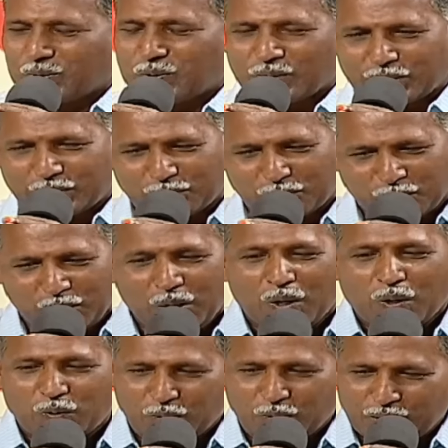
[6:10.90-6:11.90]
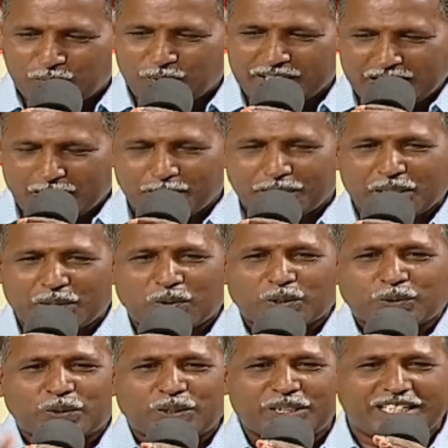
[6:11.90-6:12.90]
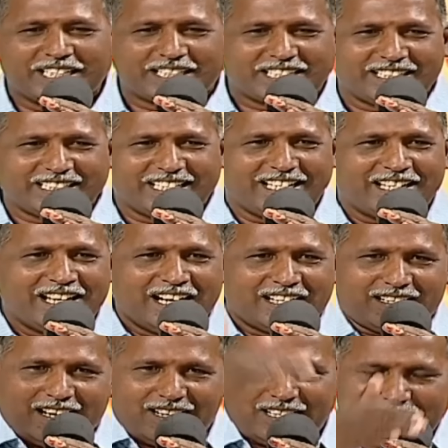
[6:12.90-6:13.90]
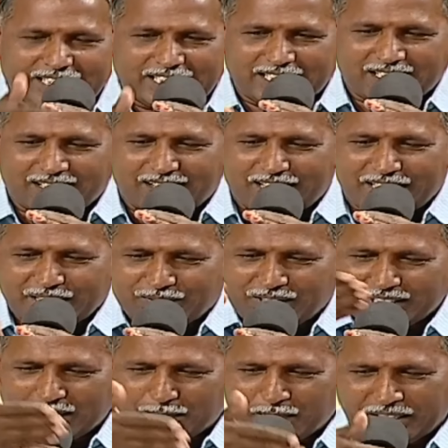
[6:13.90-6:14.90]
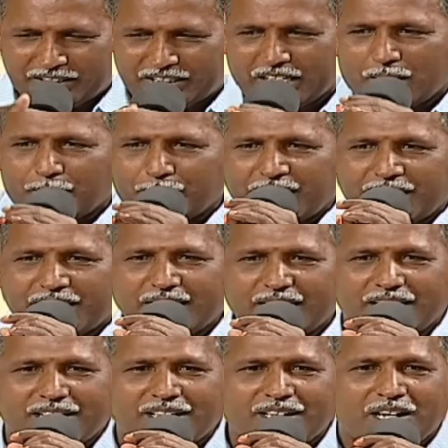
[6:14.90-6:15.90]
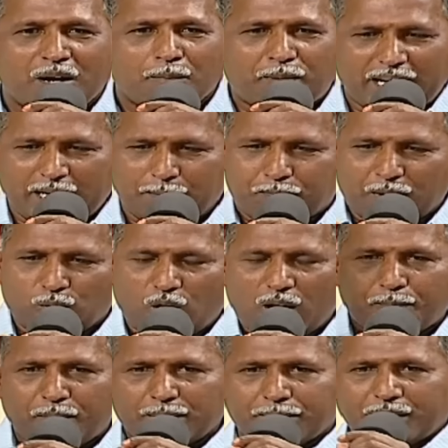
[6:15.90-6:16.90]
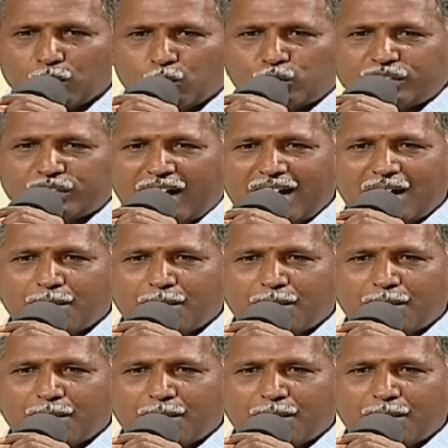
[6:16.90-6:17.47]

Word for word: குடத்தை கொண்டு போய் எம்டி கொடுத்தோடு நின்றுட்டு இருந்தேன் நல்ல தண்ணி லாரி வந்து அப்படி திரும்பி நின்று பைப்பை ஓப்பன் பண்ணி விட்டாம